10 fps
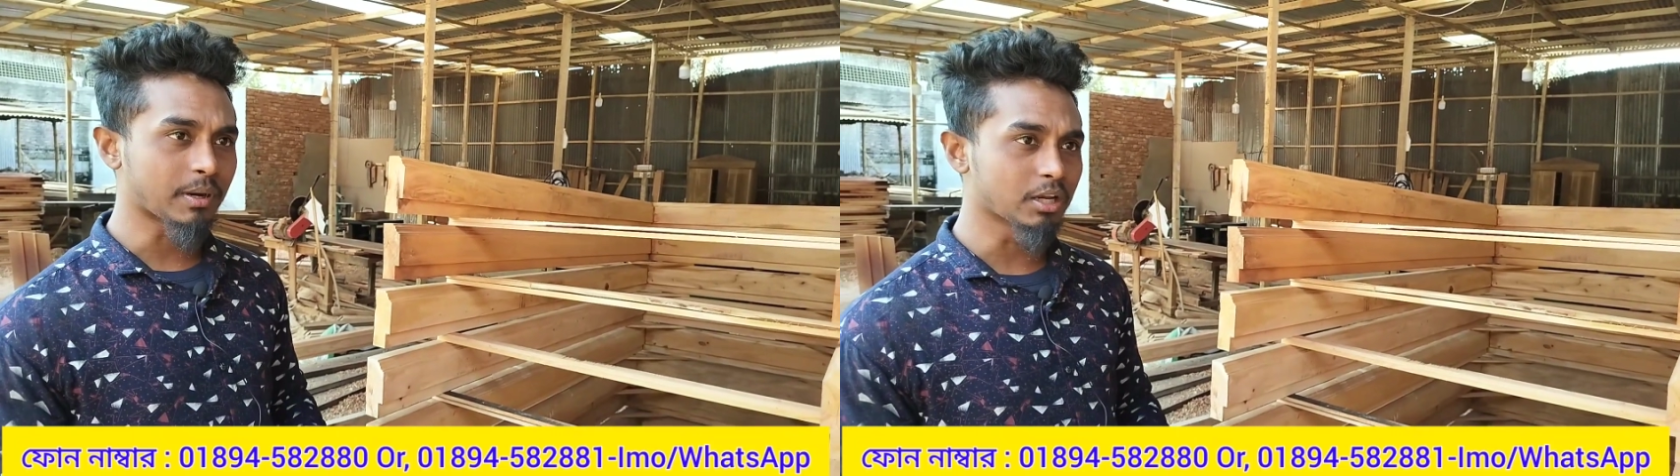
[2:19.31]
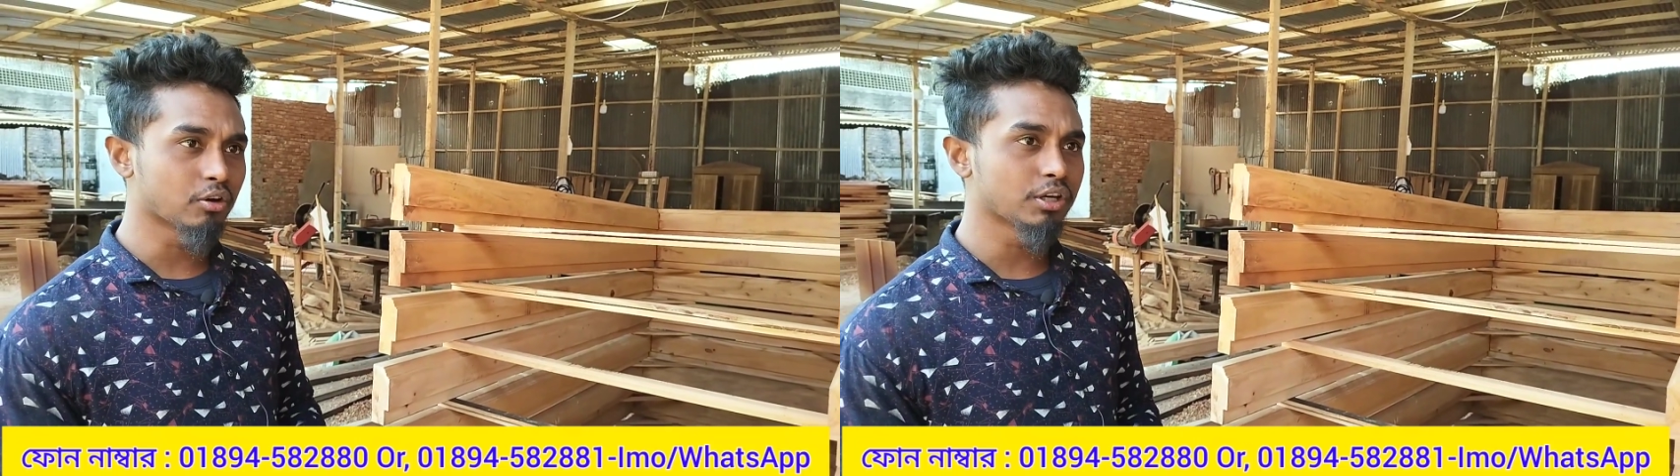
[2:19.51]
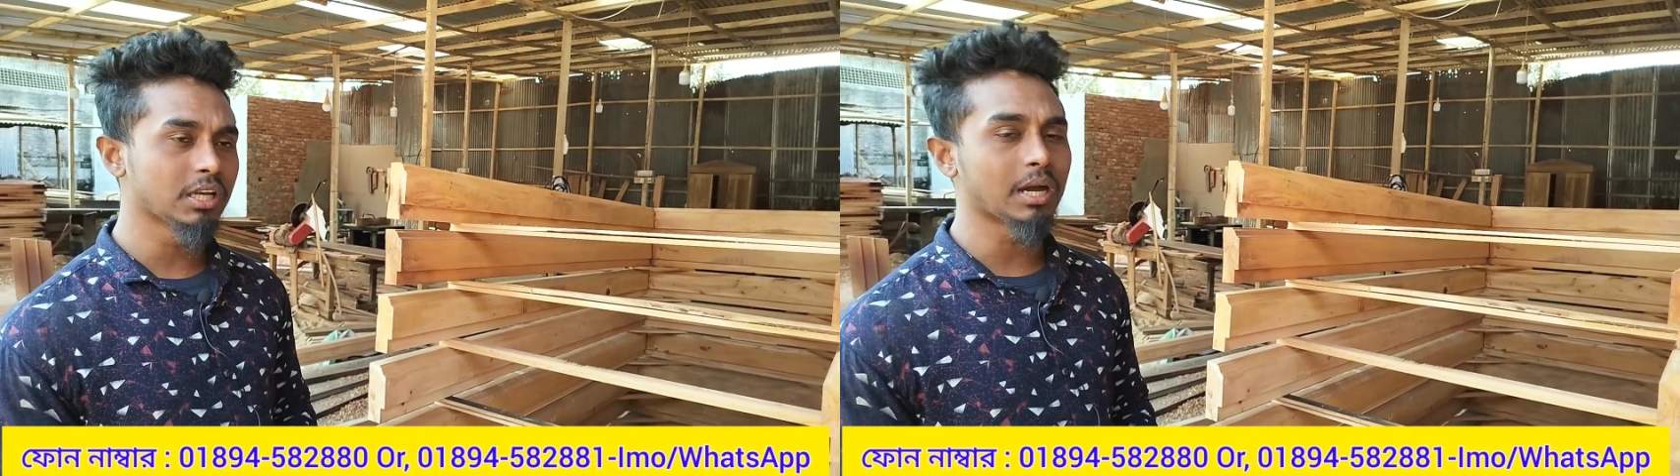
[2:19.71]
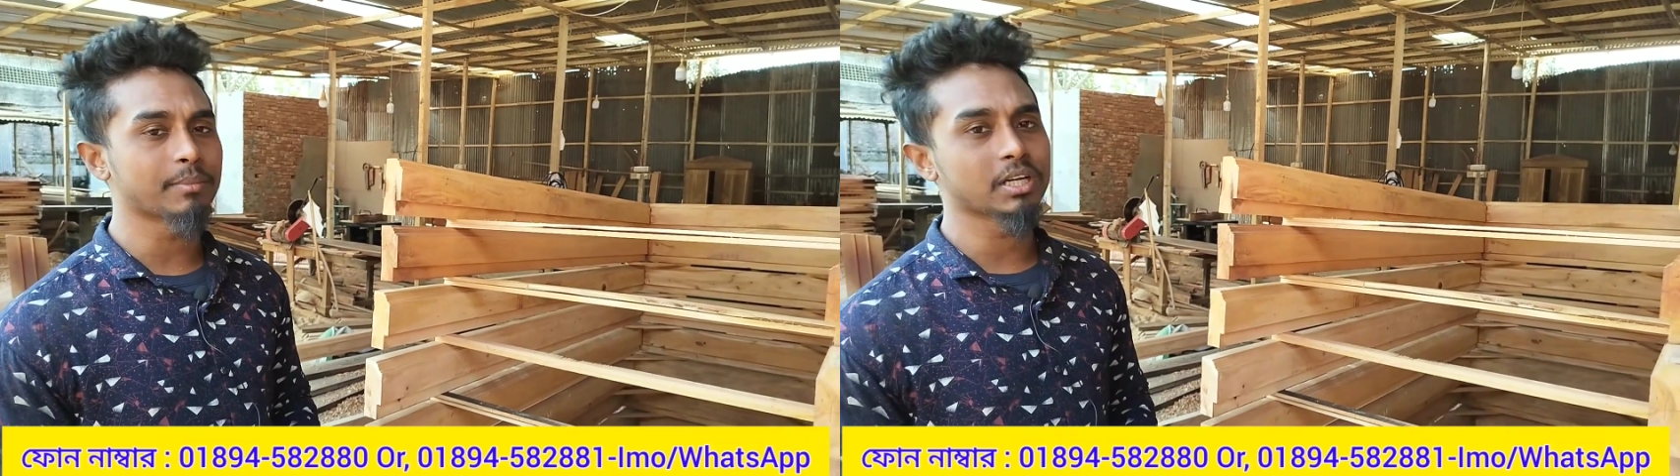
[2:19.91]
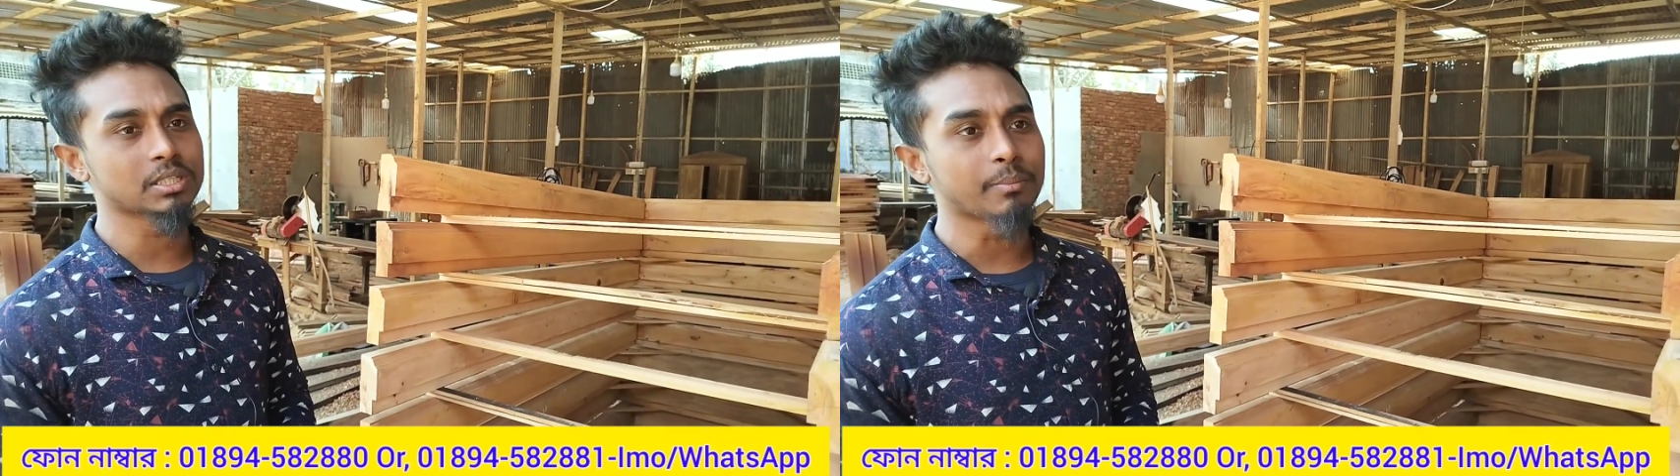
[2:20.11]
ভালো হইলে
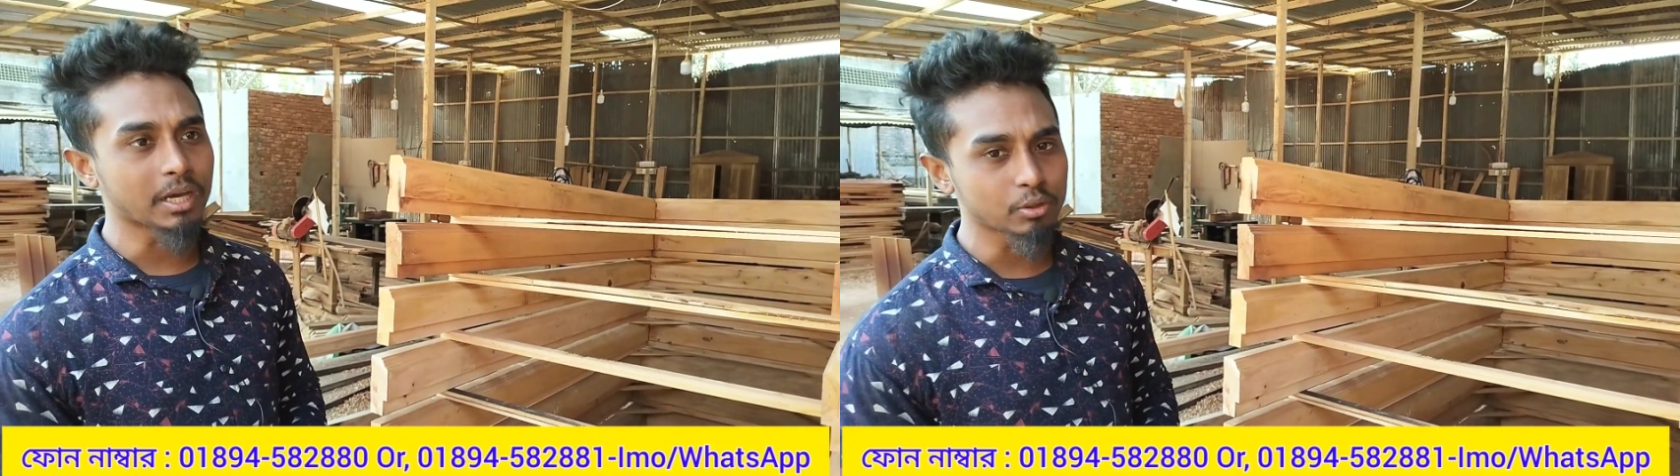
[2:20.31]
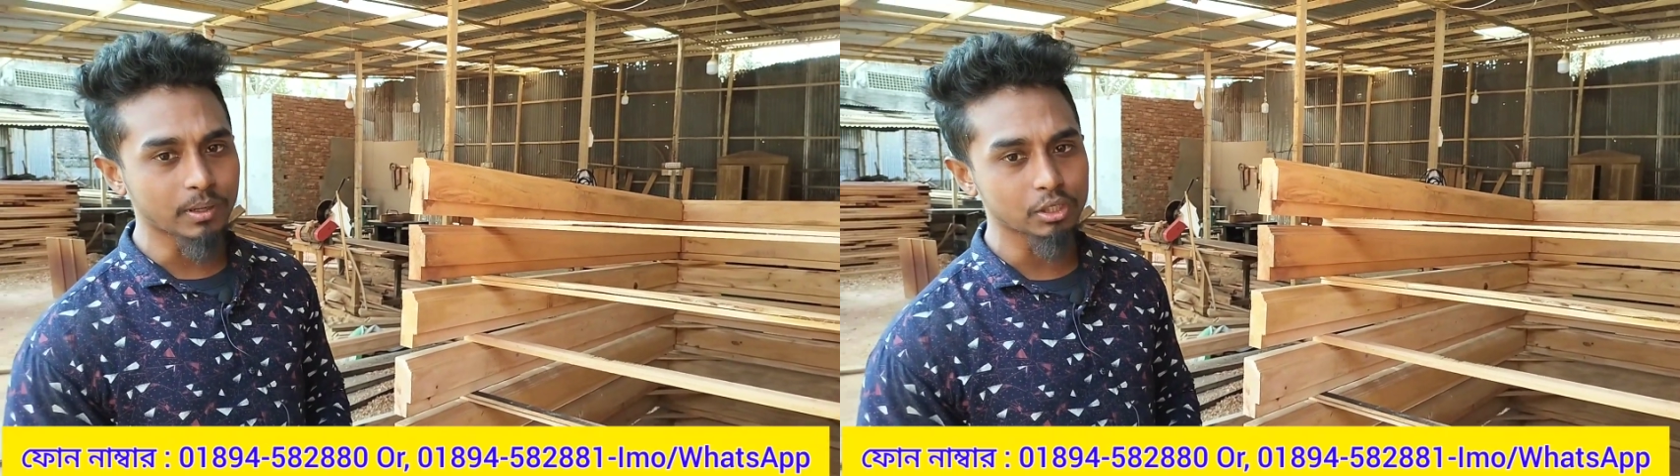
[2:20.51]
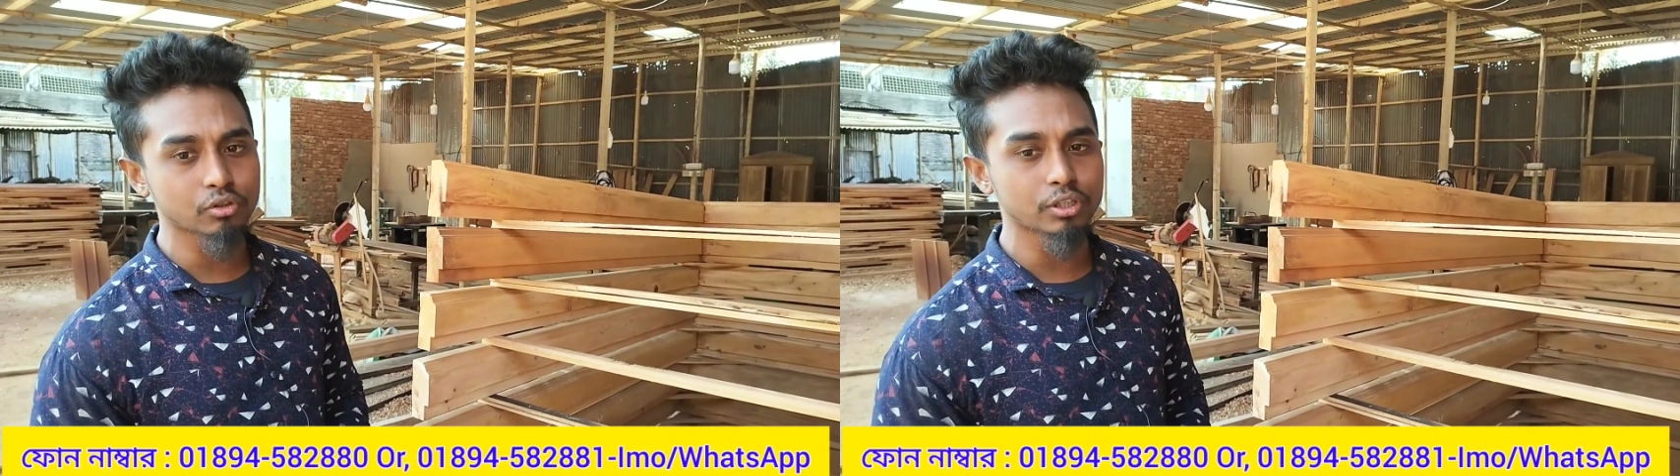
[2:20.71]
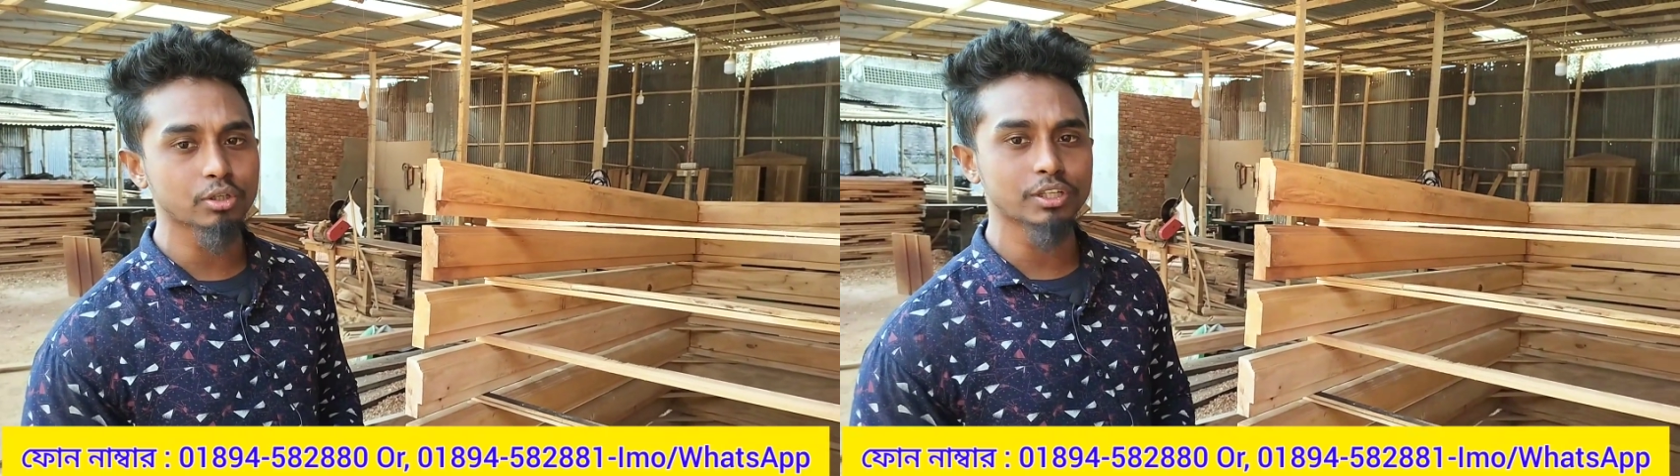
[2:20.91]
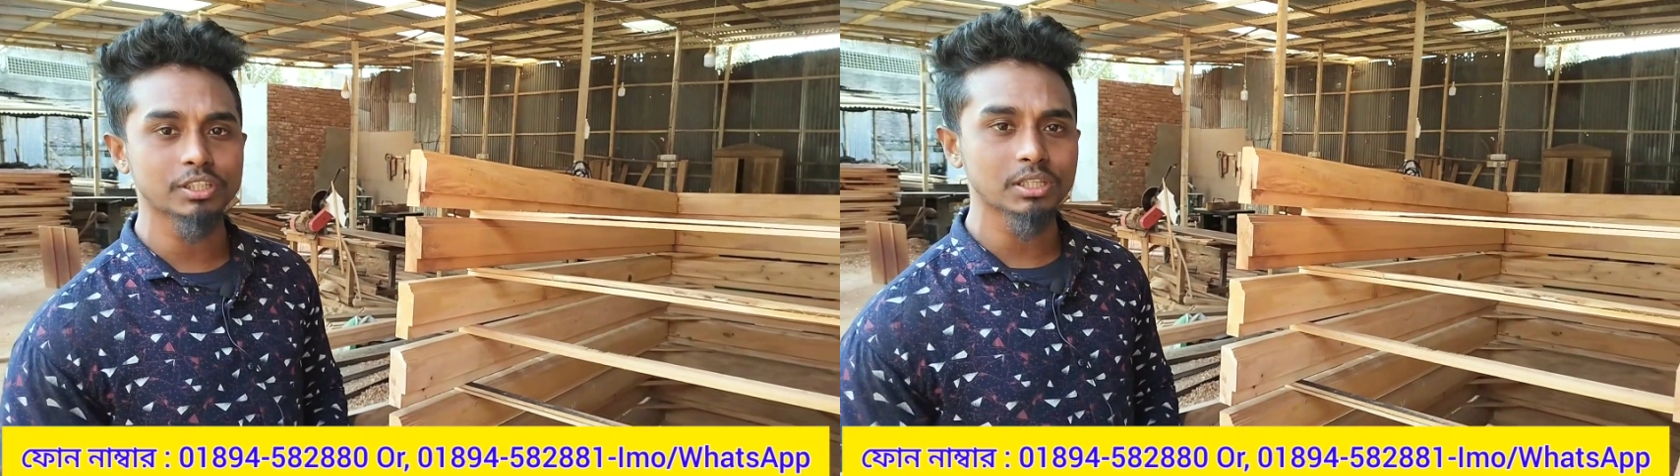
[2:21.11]
আমরা একটা ভালো ভালো তৈরি
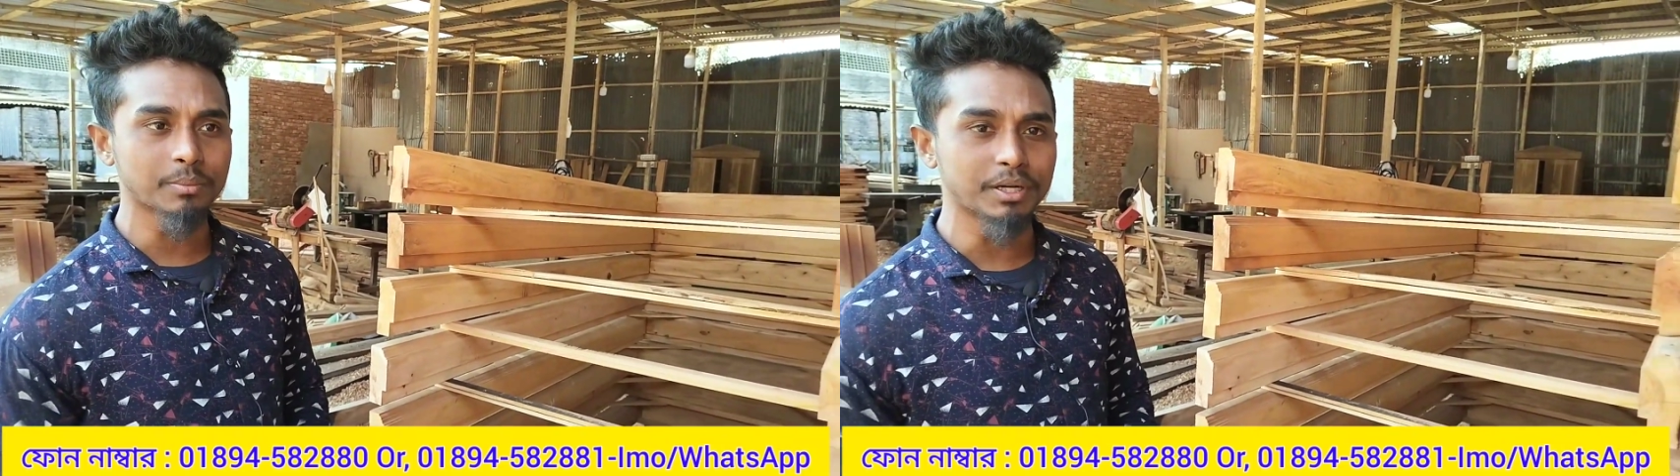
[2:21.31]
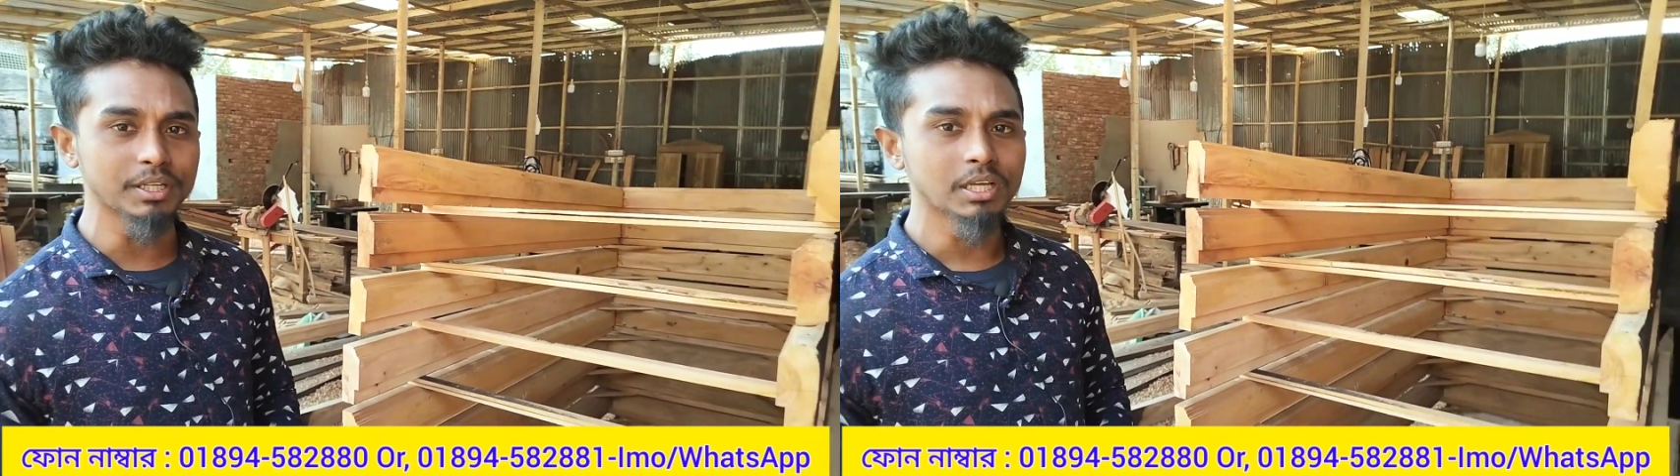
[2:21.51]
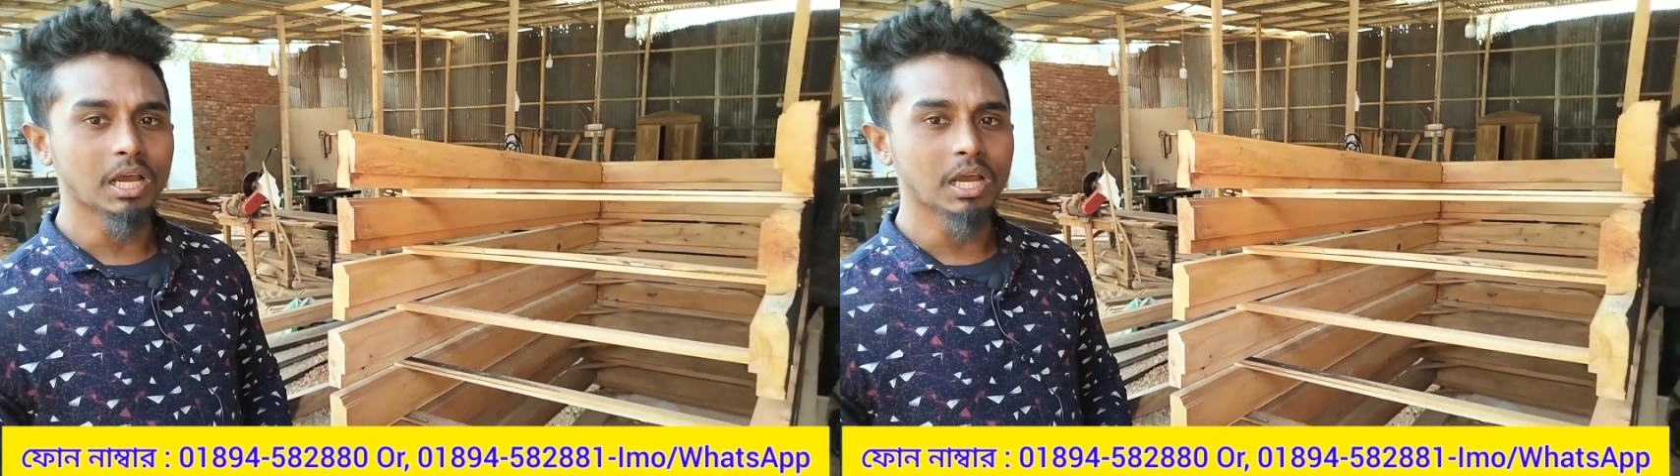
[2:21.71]
করে দিতে পারি